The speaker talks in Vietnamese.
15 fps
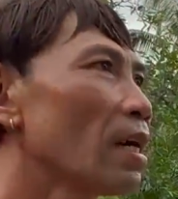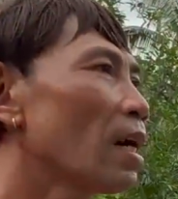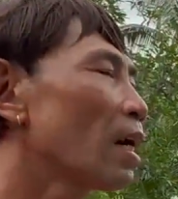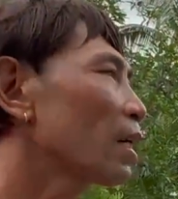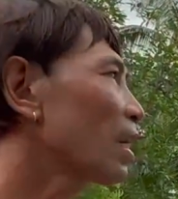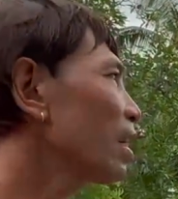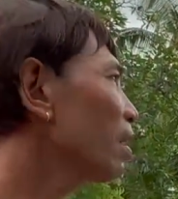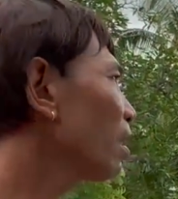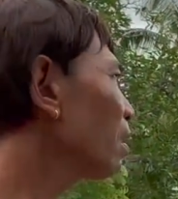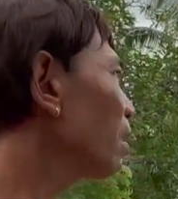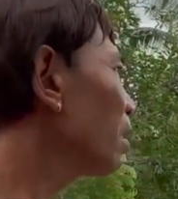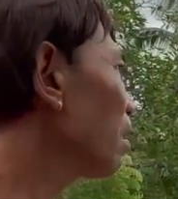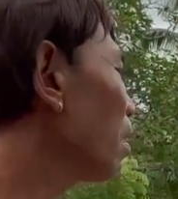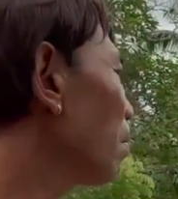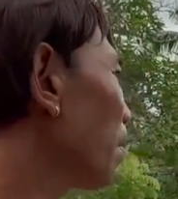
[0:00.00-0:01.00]
à, cái tính
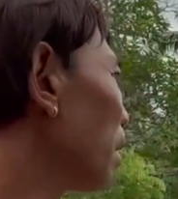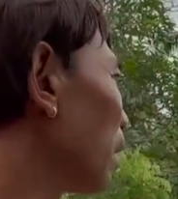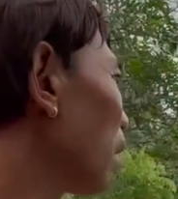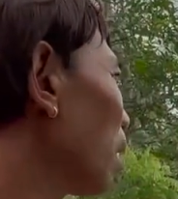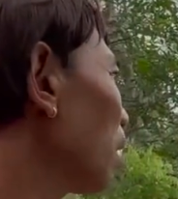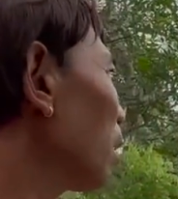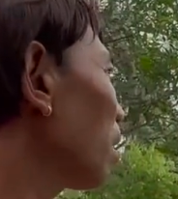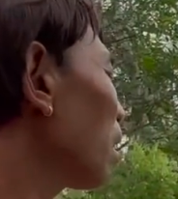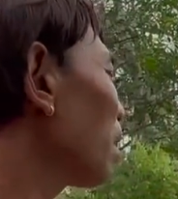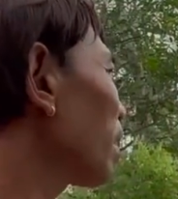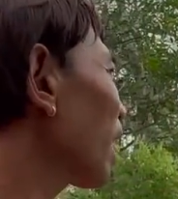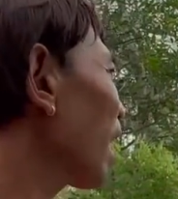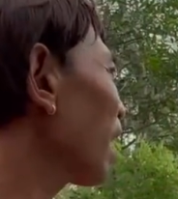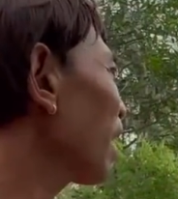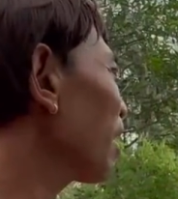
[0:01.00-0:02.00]
như mình tính xin
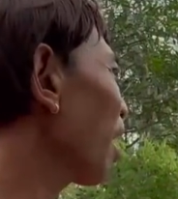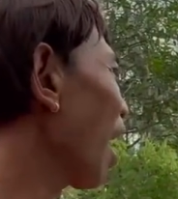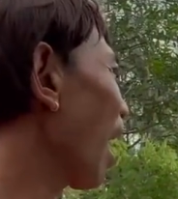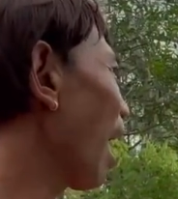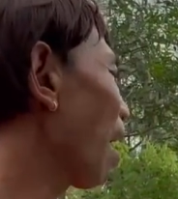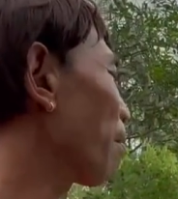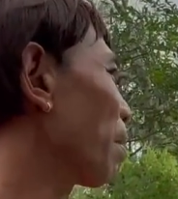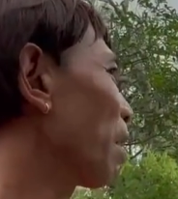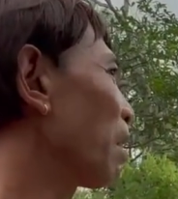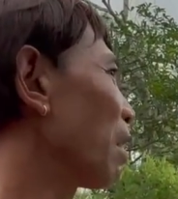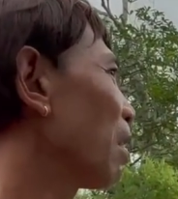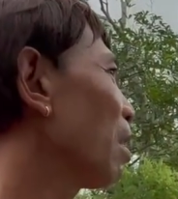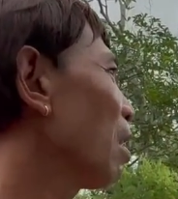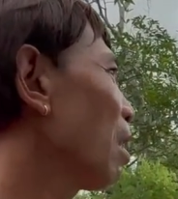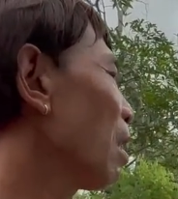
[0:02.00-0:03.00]
xây cái nhà mà
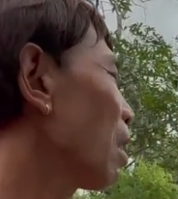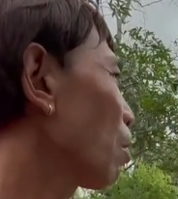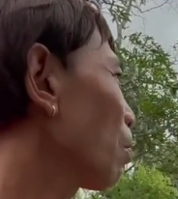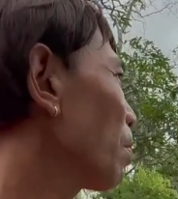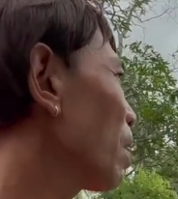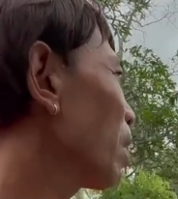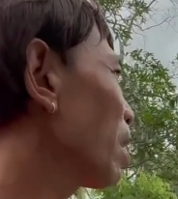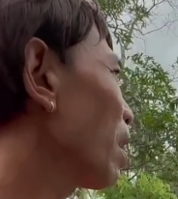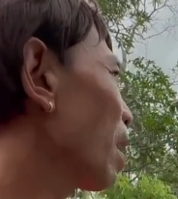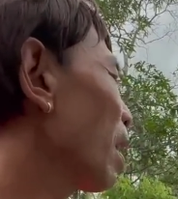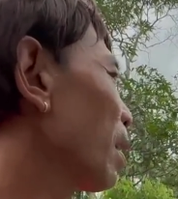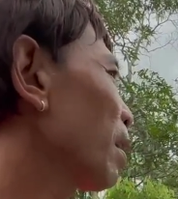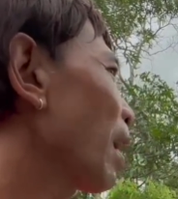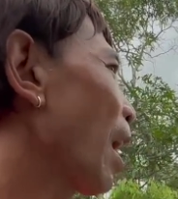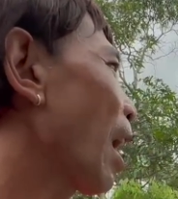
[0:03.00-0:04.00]
như à,
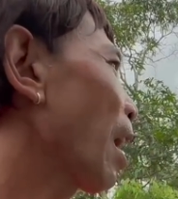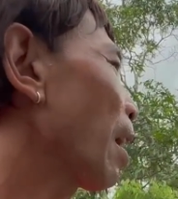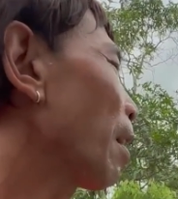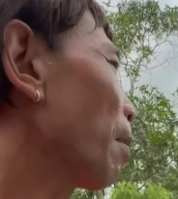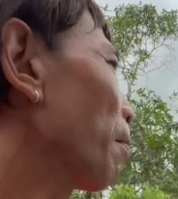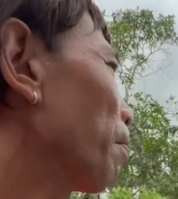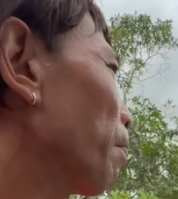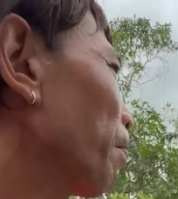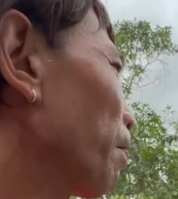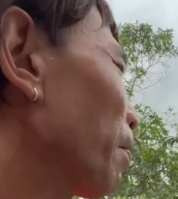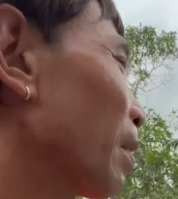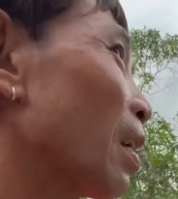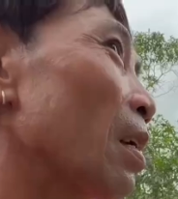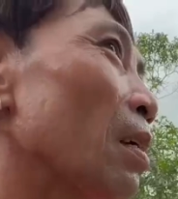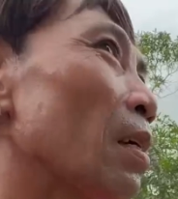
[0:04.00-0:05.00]
nhà
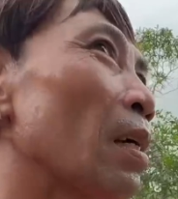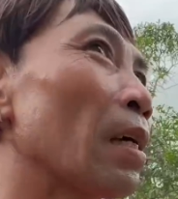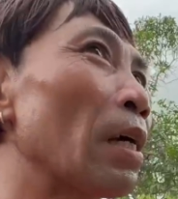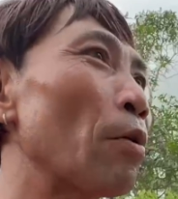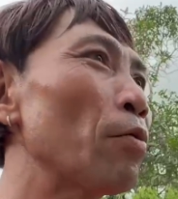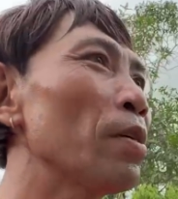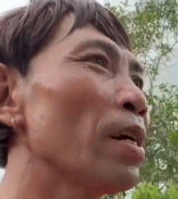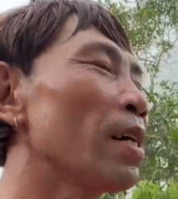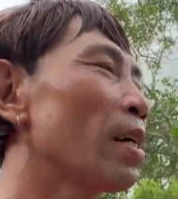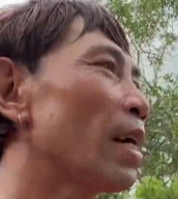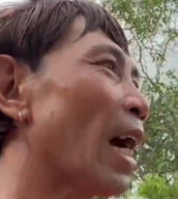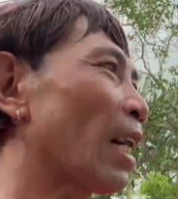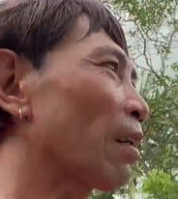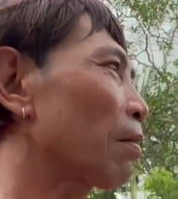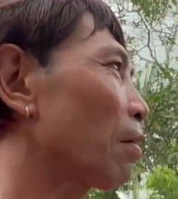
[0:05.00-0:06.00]
kiểu như
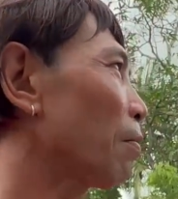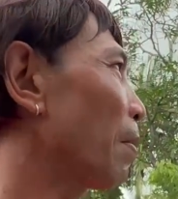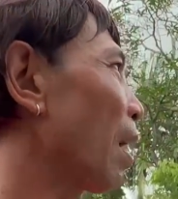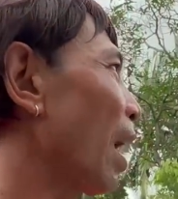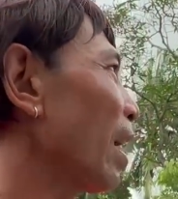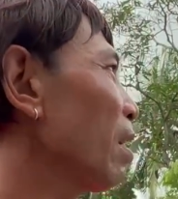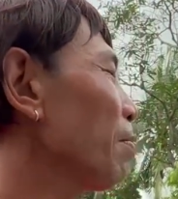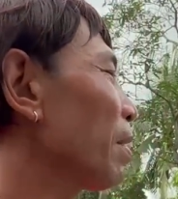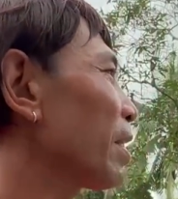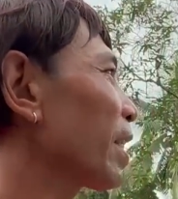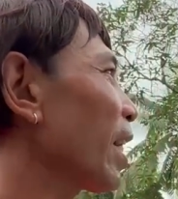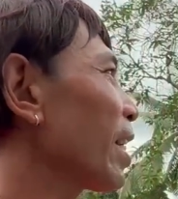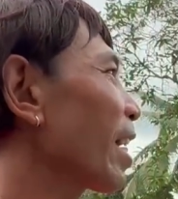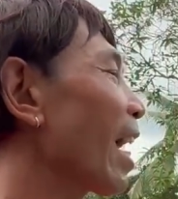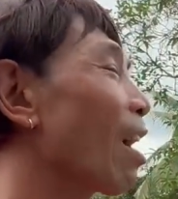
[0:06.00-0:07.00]
gạch mà ấy mình
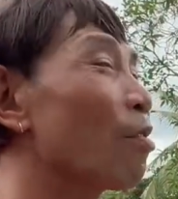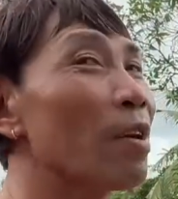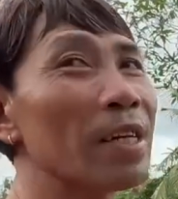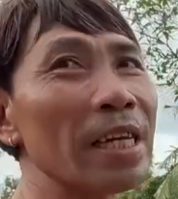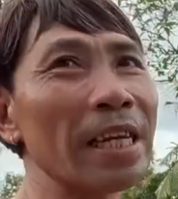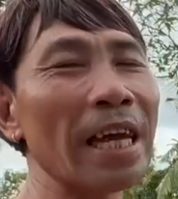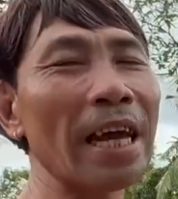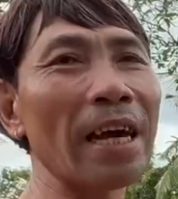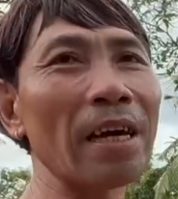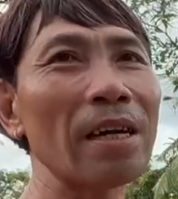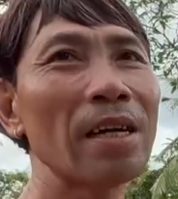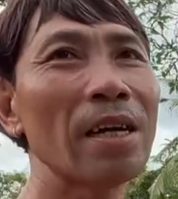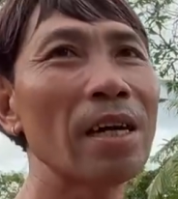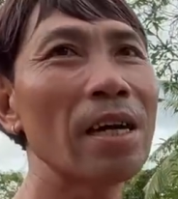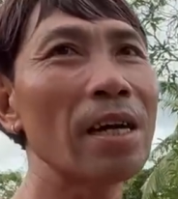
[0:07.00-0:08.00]
xây cao lên vậy nè
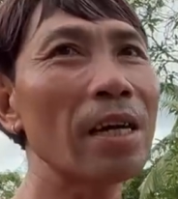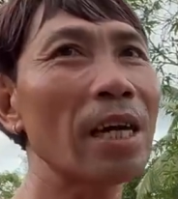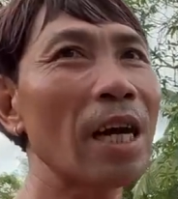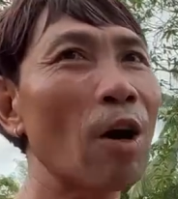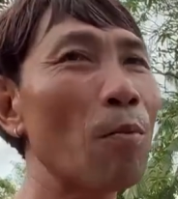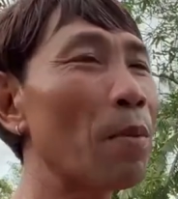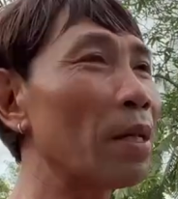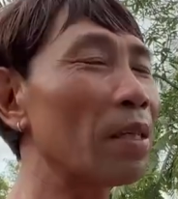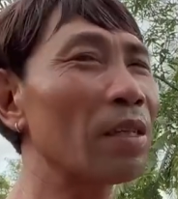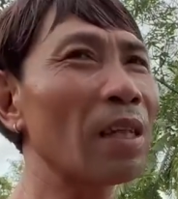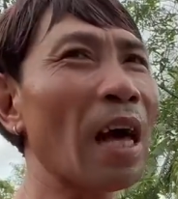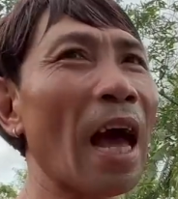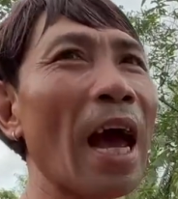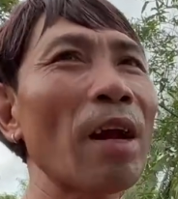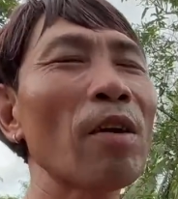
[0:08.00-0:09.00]
cái đầu mình
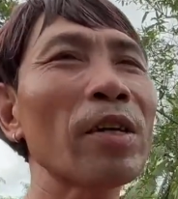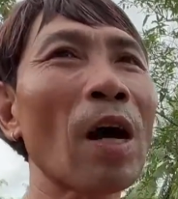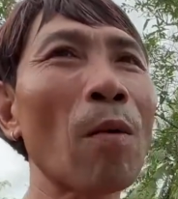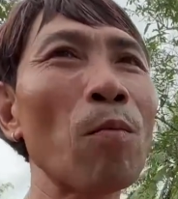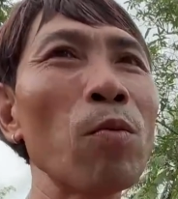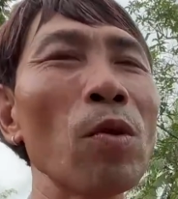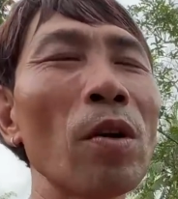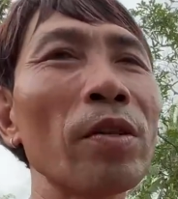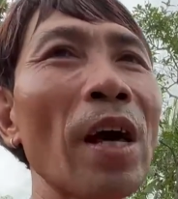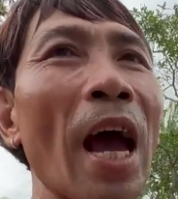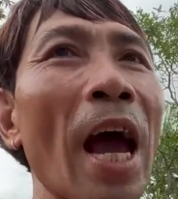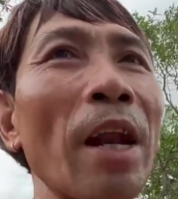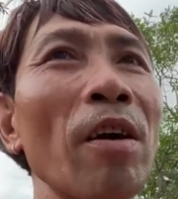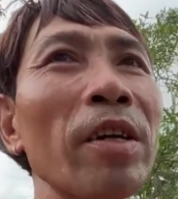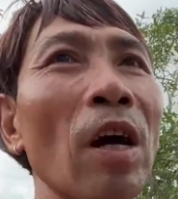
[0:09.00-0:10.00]
thả nó trỏng
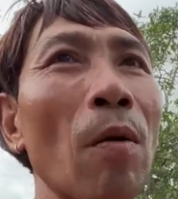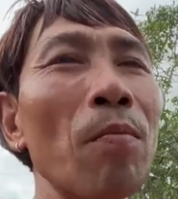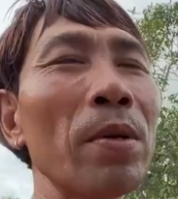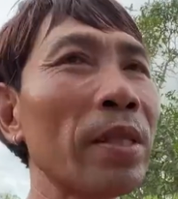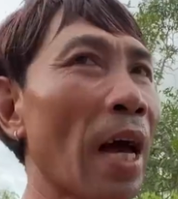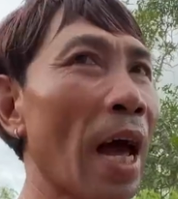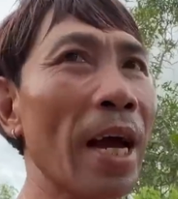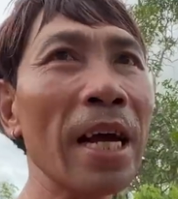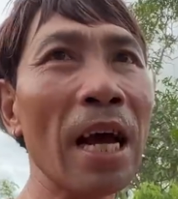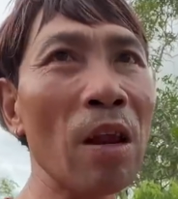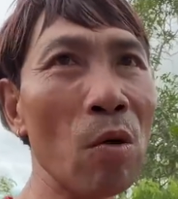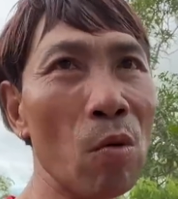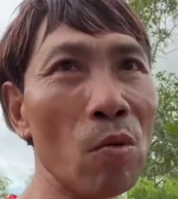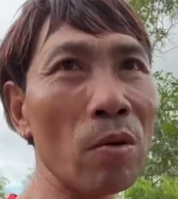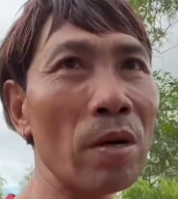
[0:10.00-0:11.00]
thả nó trỏng mình thả ra
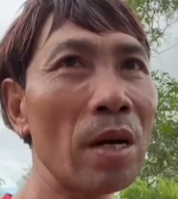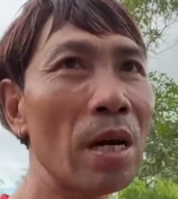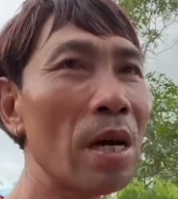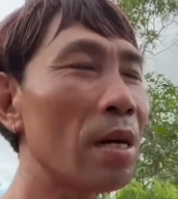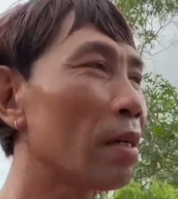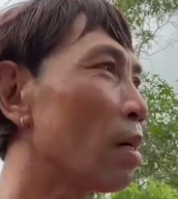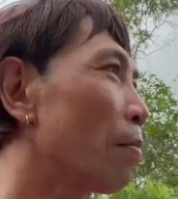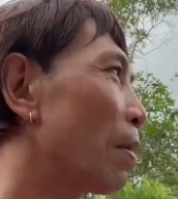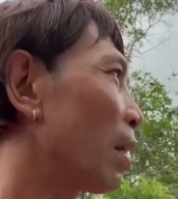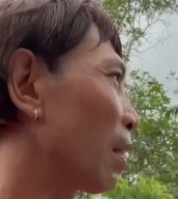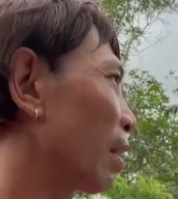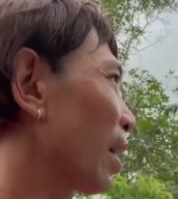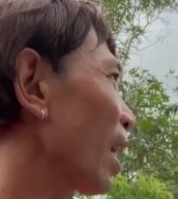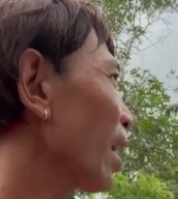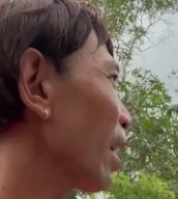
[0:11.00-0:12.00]
luôn như mình
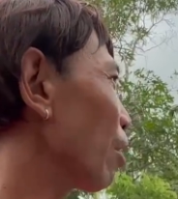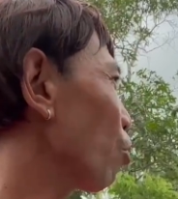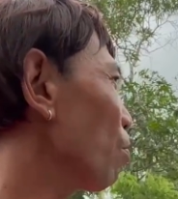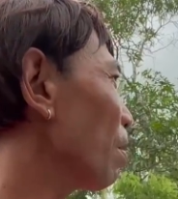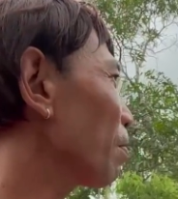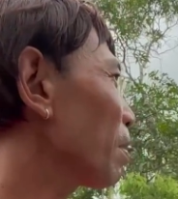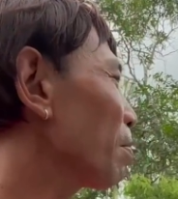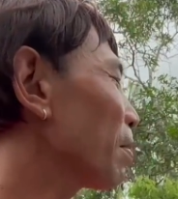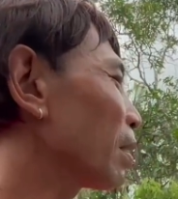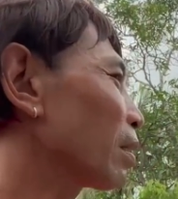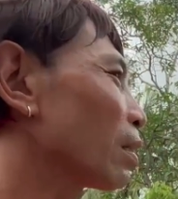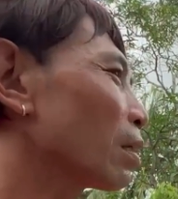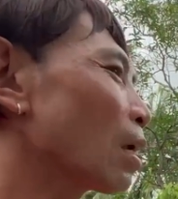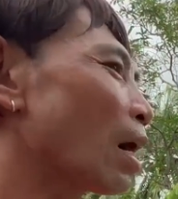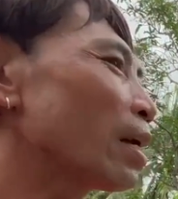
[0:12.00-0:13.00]
các kiểu mà như
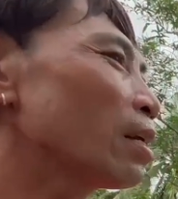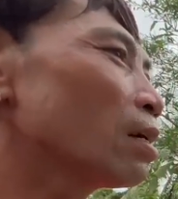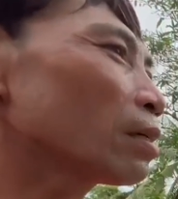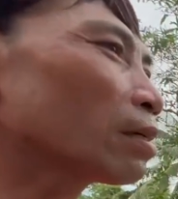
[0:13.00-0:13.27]
mình để, để